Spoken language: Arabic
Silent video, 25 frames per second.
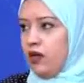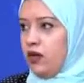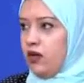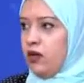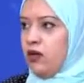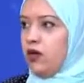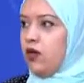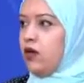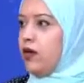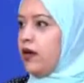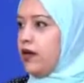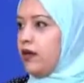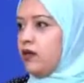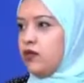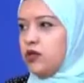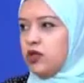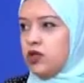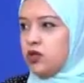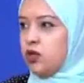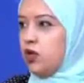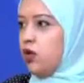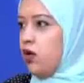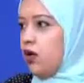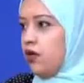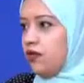يجو ان
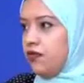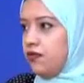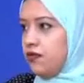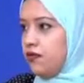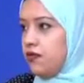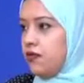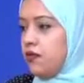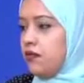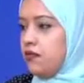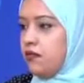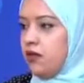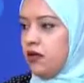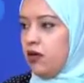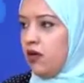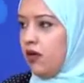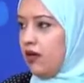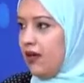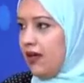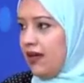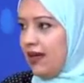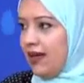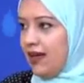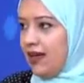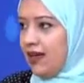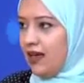ويشو اوف
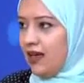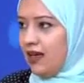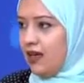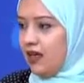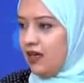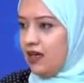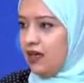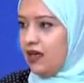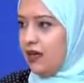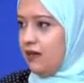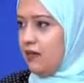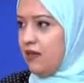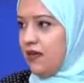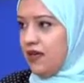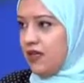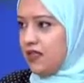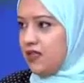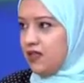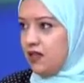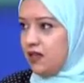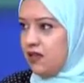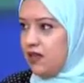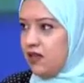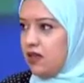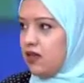بكل اللي
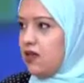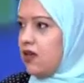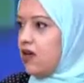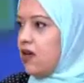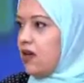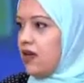بيحصل ده